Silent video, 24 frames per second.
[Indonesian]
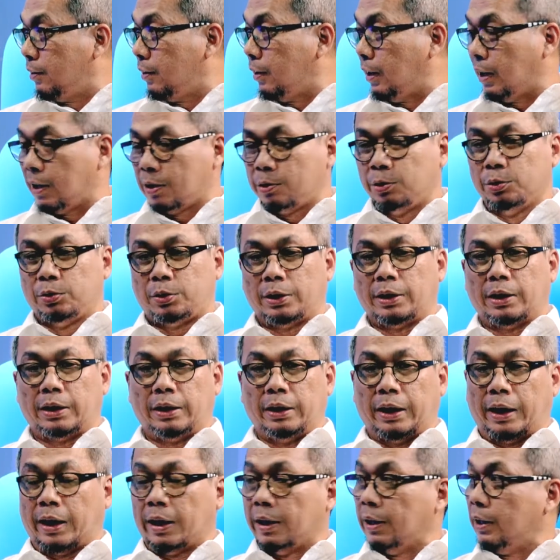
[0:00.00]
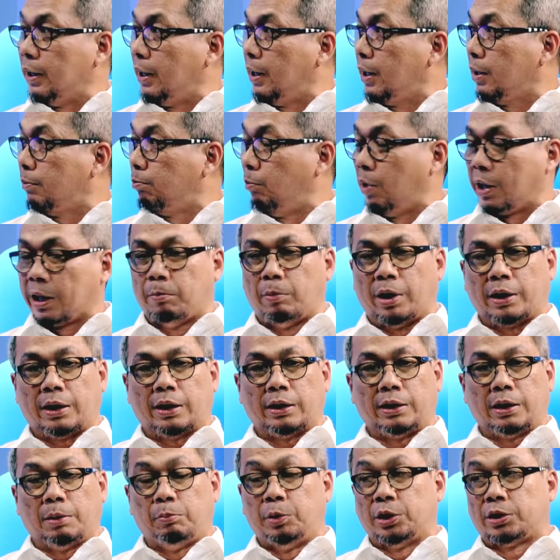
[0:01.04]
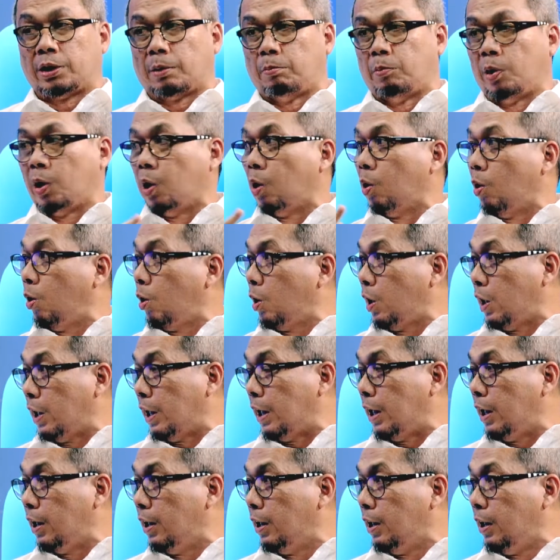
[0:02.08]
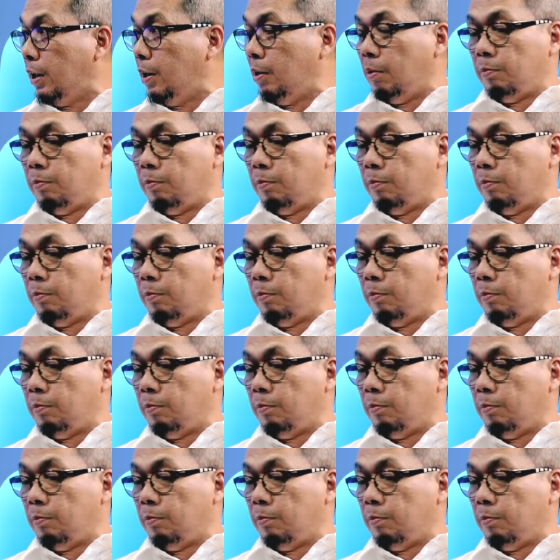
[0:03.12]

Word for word: Ya kuncinya di elit. Bagaimana dia bisa hmm. mengelola hmm.